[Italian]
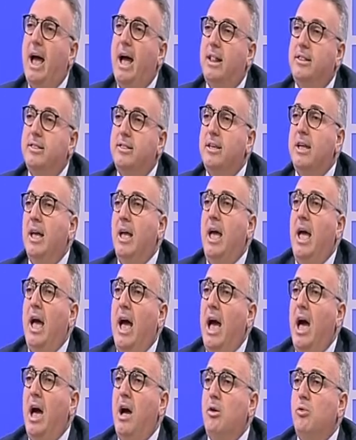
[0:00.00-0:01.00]
alti,
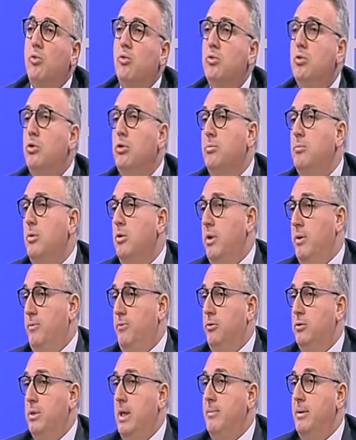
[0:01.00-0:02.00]
ha un ormone
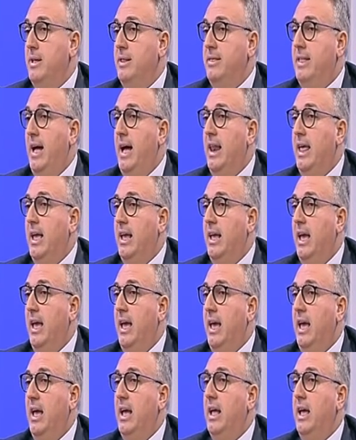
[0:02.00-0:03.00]
fondamentale
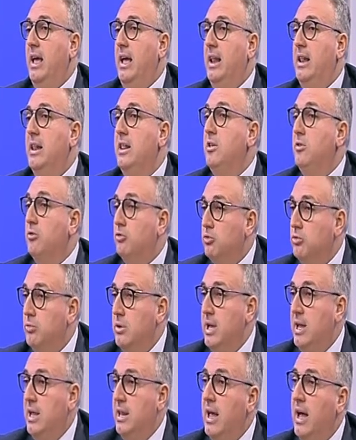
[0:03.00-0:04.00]
che è
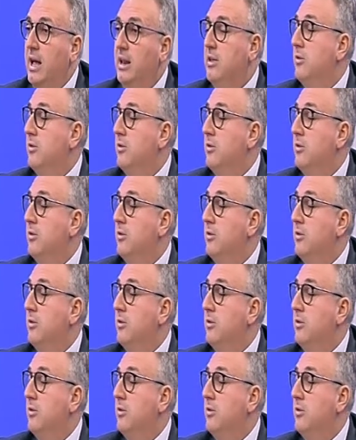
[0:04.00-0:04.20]
l'insulina.